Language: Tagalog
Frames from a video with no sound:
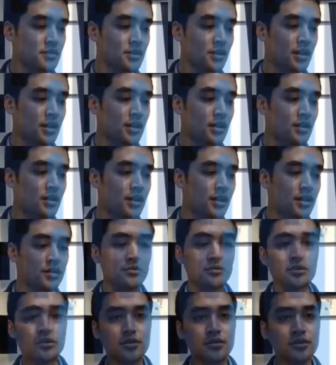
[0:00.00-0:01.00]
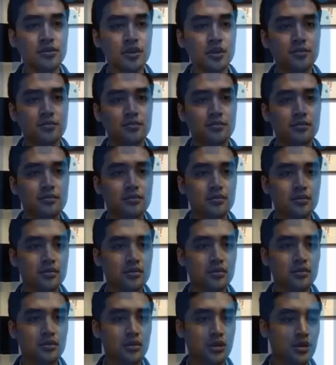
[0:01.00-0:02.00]
Uh, alam mo, yung gym,
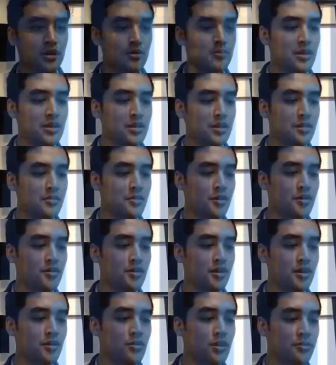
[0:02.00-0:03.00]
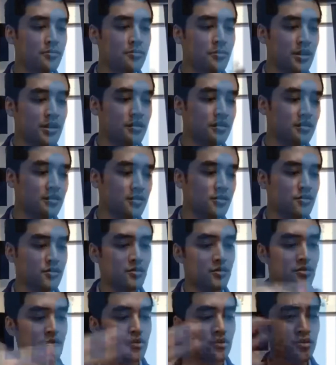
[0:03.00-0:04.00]
o gagamitin mo yung equipment, yung
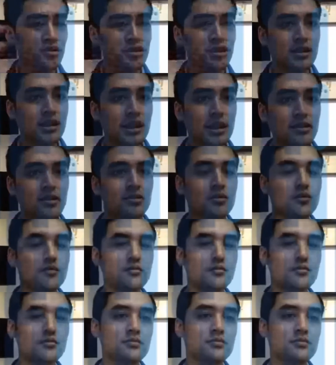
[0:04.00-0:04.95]
susunod na tao,